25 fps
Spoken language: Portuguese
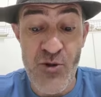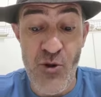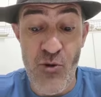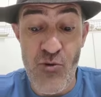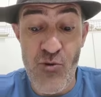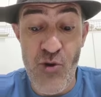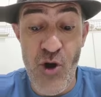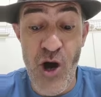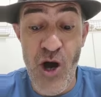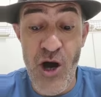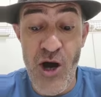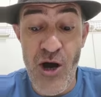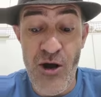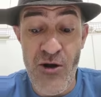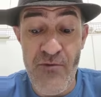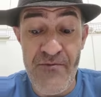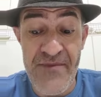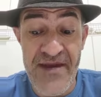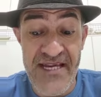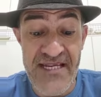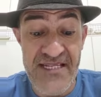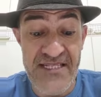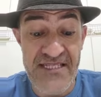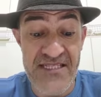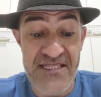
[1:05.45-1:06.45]
com
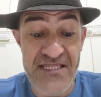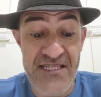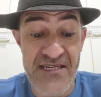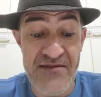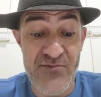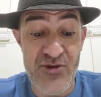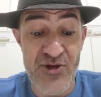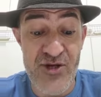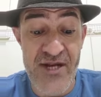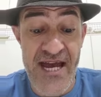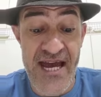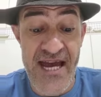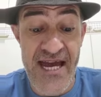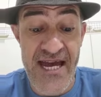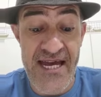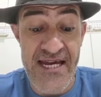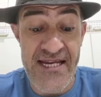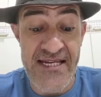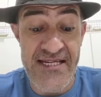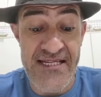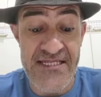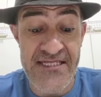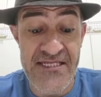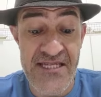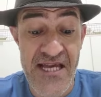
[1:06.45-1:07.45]
homens e
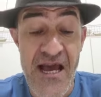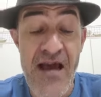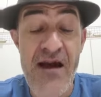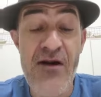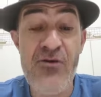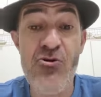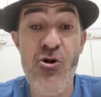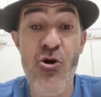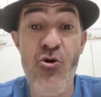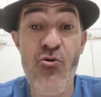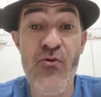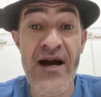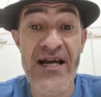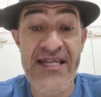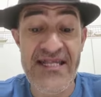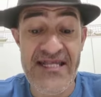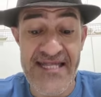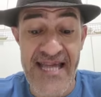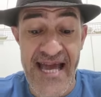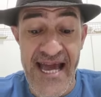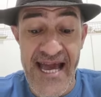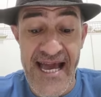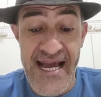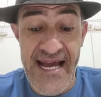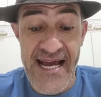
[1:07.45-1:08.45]
mulheres, com a
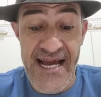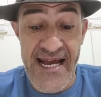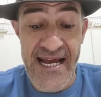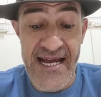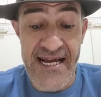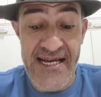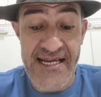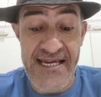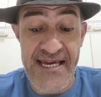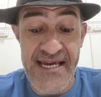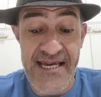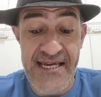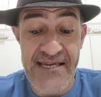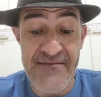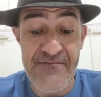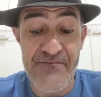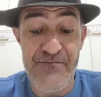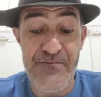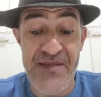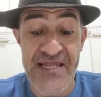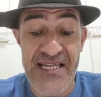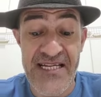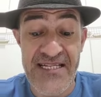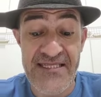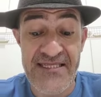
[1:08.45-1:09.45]
terra que
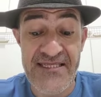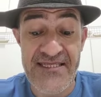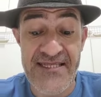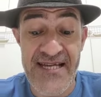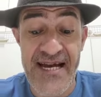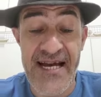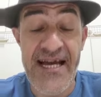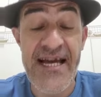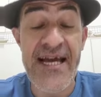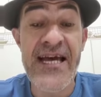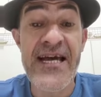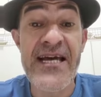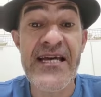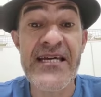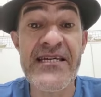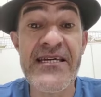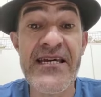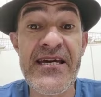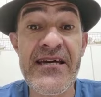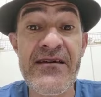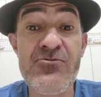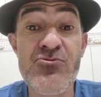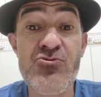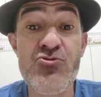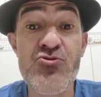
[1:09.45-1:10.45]
implanta
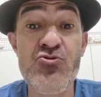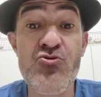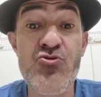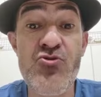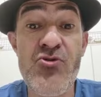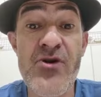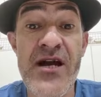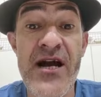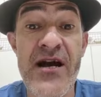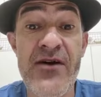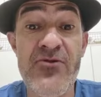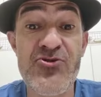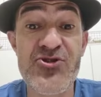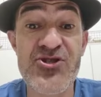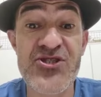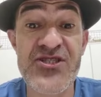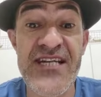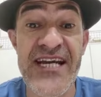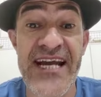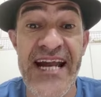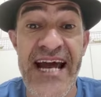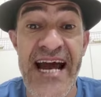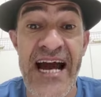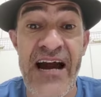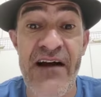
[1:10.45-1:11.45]
e educa os
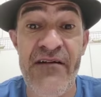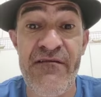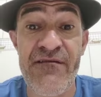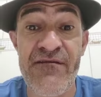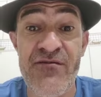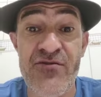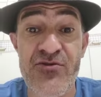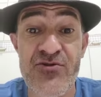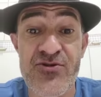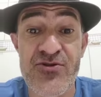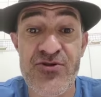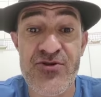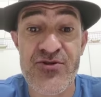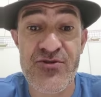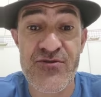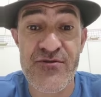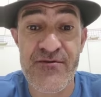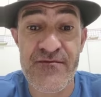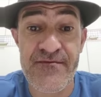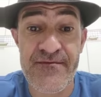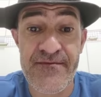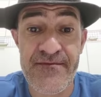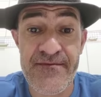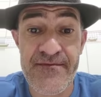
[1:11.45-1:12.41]
cravos.